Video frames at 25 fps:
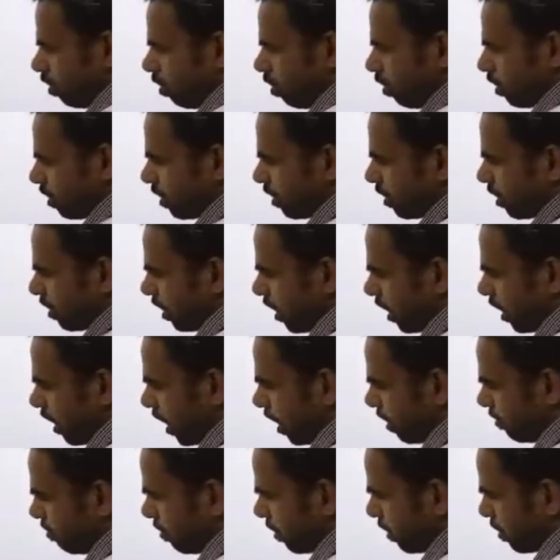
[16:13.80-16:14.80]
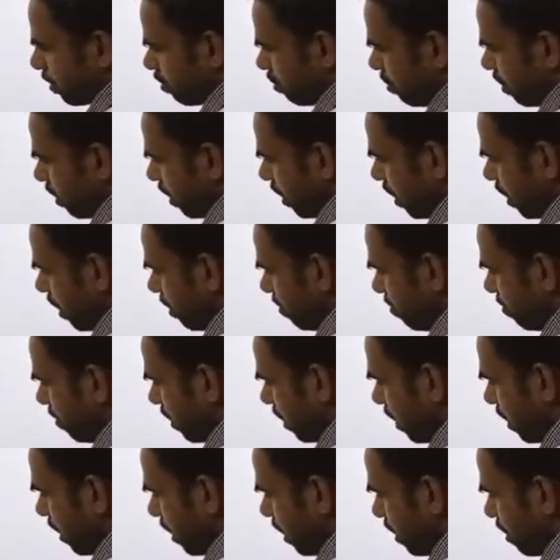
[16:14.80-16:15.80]
और यहाँ पर जो है
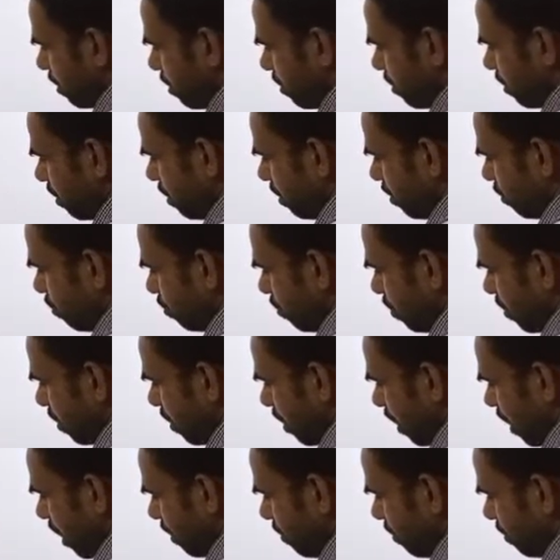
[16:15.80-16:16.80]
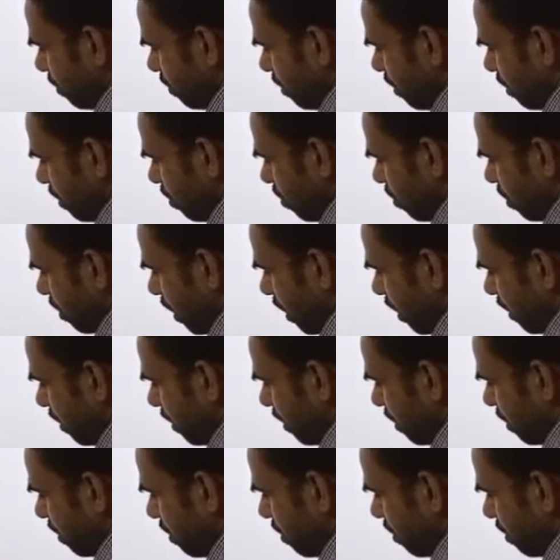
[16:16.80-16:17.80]
हमने क्या खींची थी इस प्रकार से ये जो है लाइन
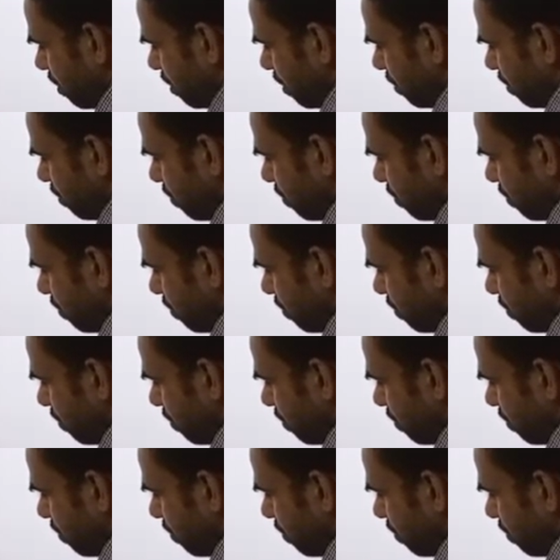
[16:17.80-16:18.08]
खींची थी